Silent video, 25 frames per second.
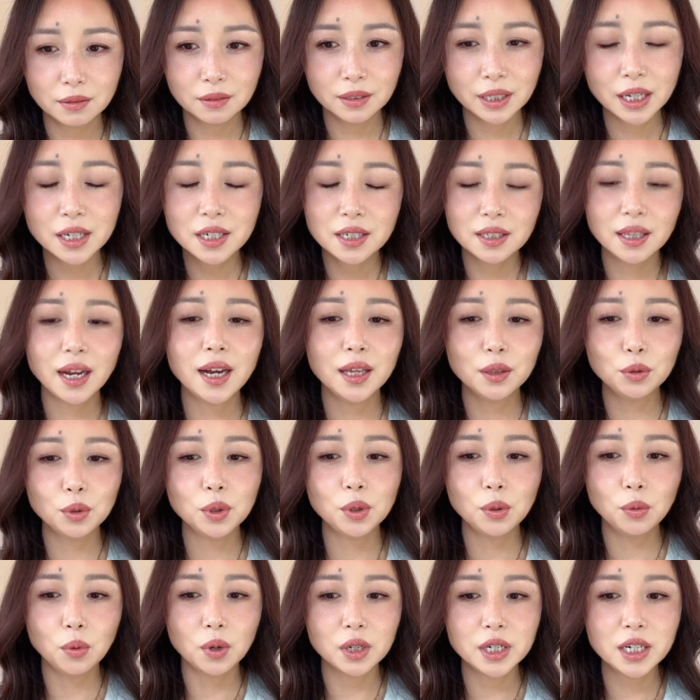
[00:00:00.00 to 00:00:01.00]
但是他对
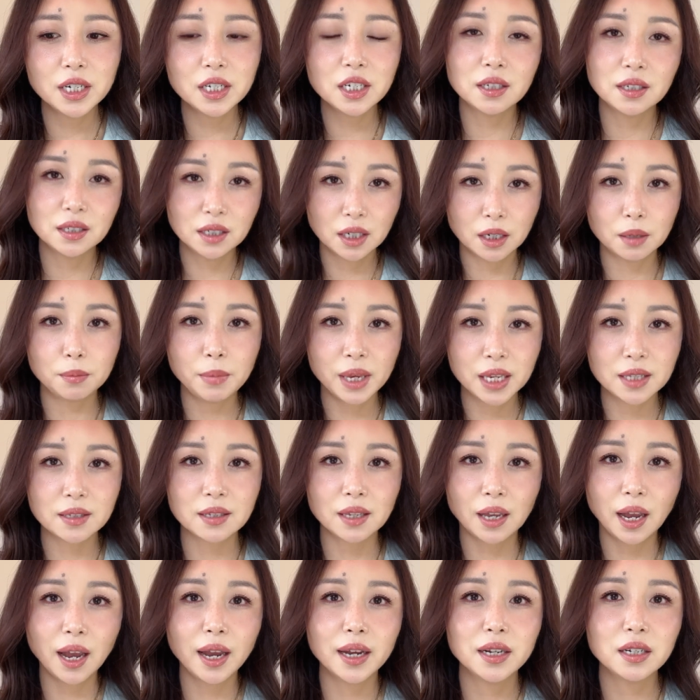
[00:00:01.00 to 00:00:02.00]
我认识的这个妹子
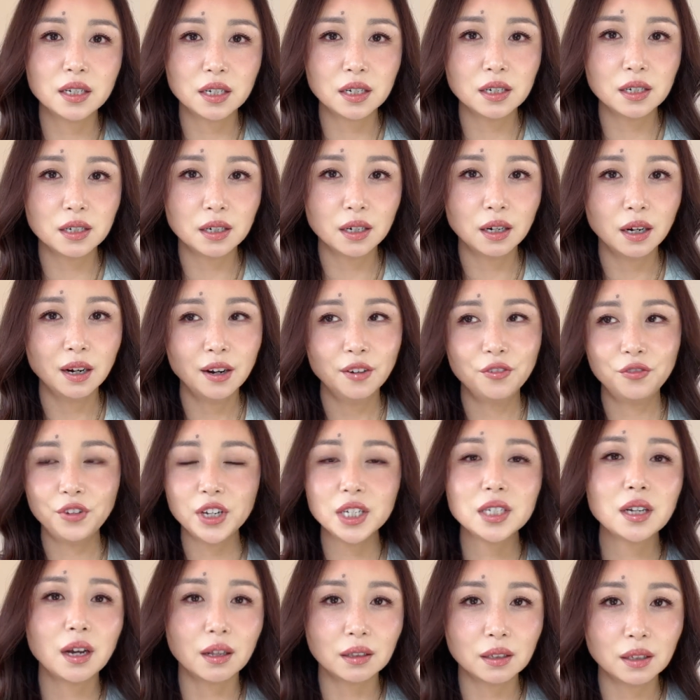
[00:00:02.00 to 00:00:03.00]
还是非
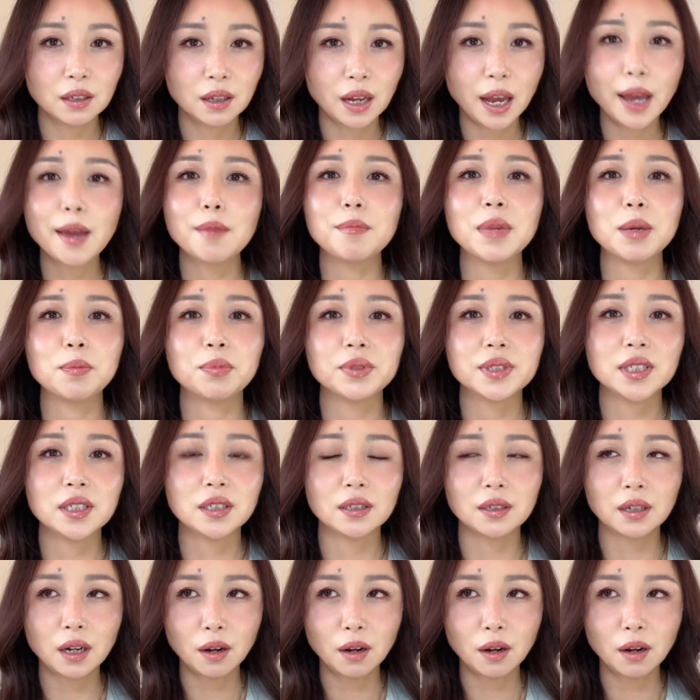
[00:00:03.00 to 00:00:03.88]
常的暧昧不清。